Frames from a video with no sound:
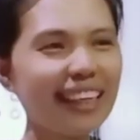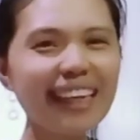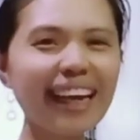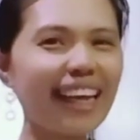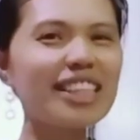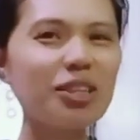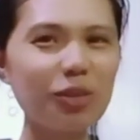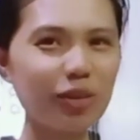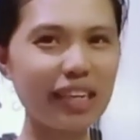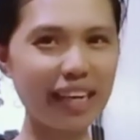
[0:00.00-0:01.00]
Kaya siguro
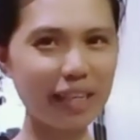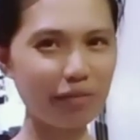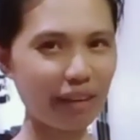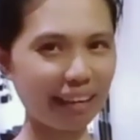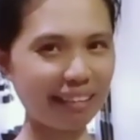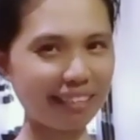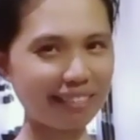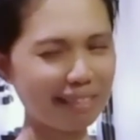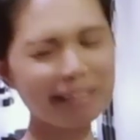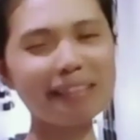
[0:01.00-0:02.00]
nila in-invalid.
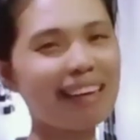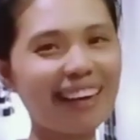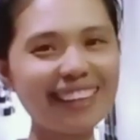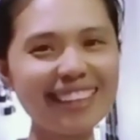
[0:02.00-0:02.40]
Yun lang.